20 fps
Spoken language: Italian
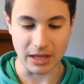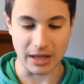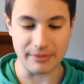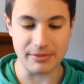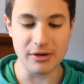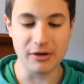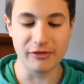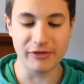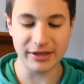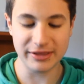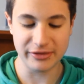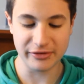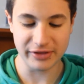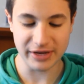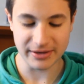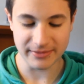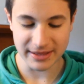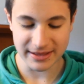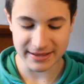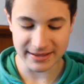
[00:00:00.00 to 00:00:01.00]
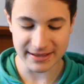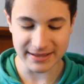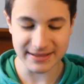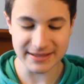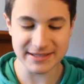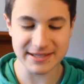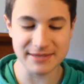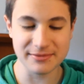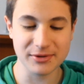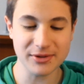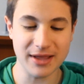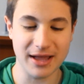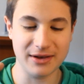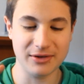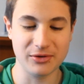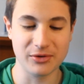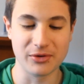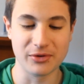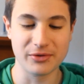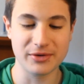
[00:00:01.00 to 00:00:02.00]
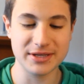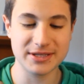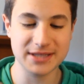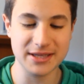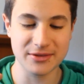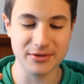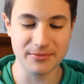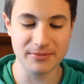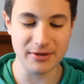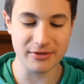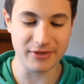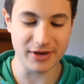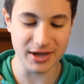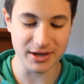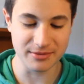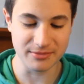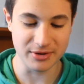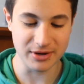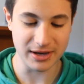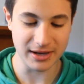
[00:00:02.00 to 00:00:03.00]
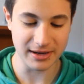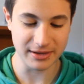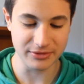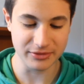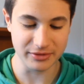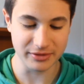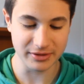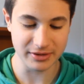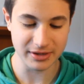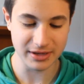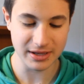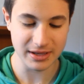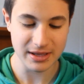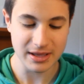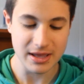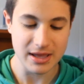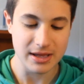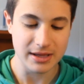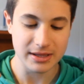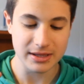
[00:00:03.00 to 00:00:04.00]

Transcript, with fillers: Abbiamo fatto veramente tantissimo danno con queste doppie fireball alla torre.